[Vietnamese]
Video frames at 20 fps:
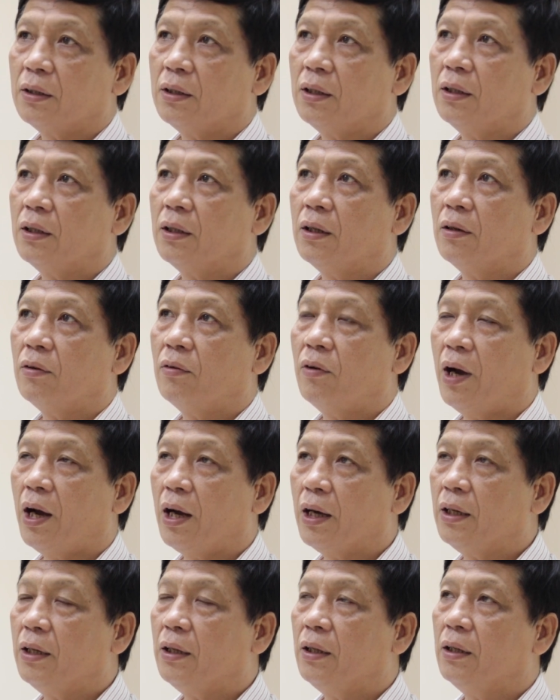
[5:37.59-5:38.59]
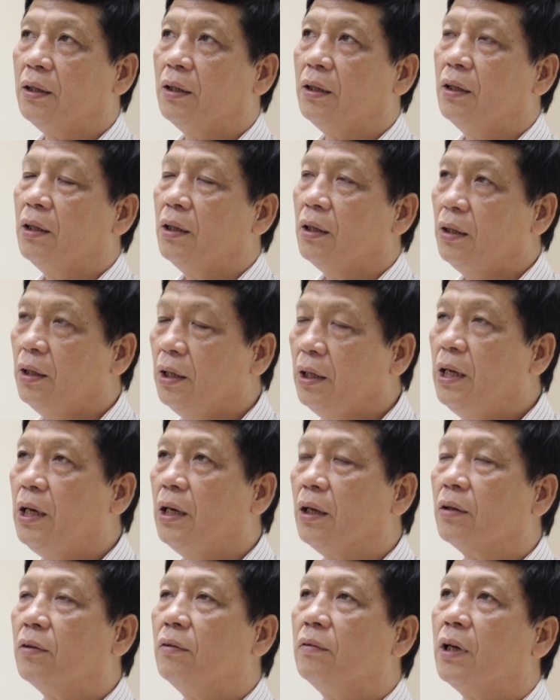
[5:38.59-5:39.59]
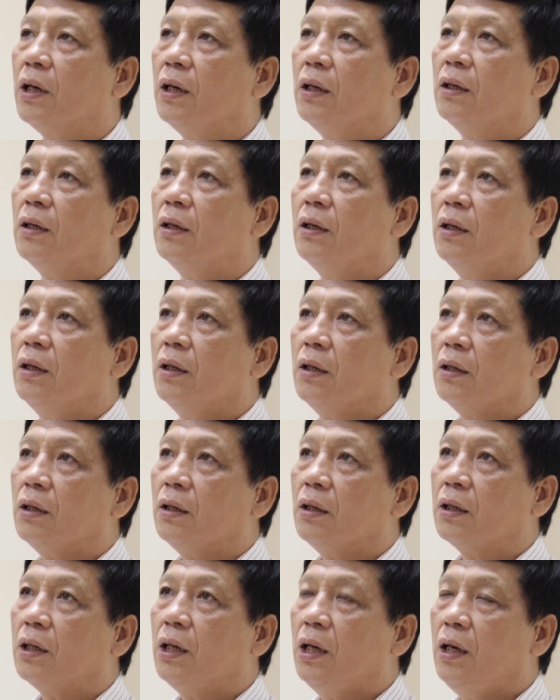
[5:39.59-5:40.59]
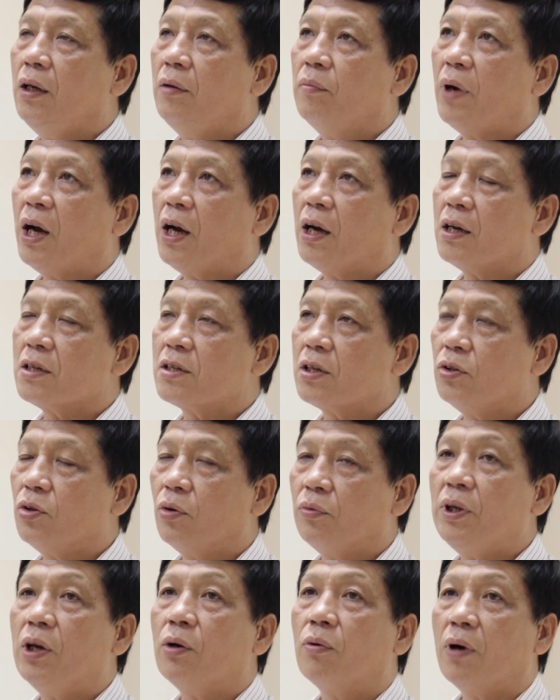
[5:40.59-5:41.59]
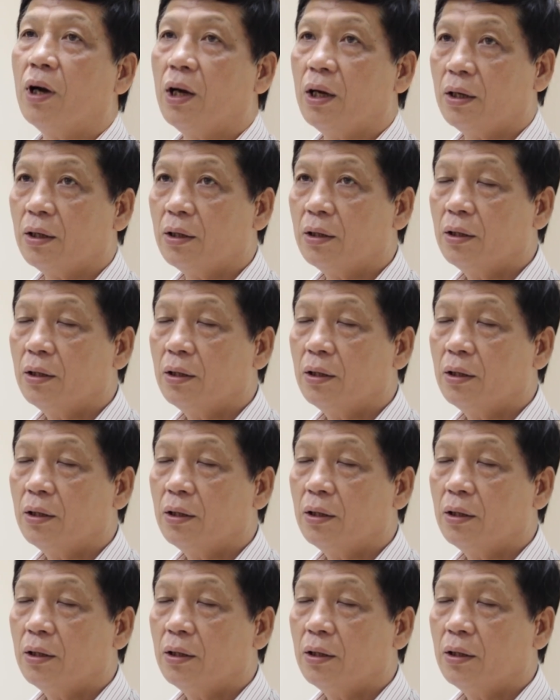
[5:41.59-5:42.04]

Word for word: Thì uh, ngoài lưới điện cũng vậy, thì khi mà sử dụng nhiều quá